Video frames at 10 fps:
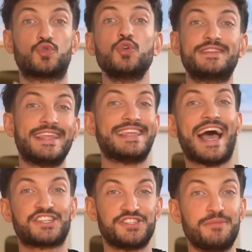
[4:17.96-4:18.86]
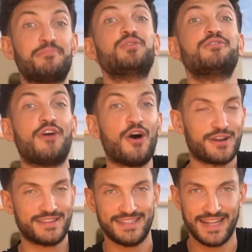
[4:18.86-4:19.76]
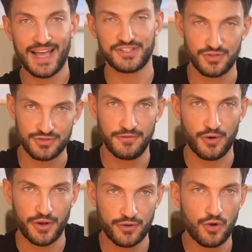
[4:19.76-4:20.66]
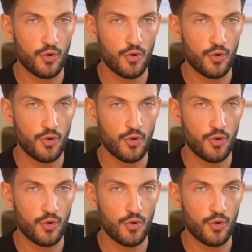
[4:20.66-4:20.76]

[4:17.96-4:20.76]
Tutto tutti gli acidi più forti dell'acido solforico,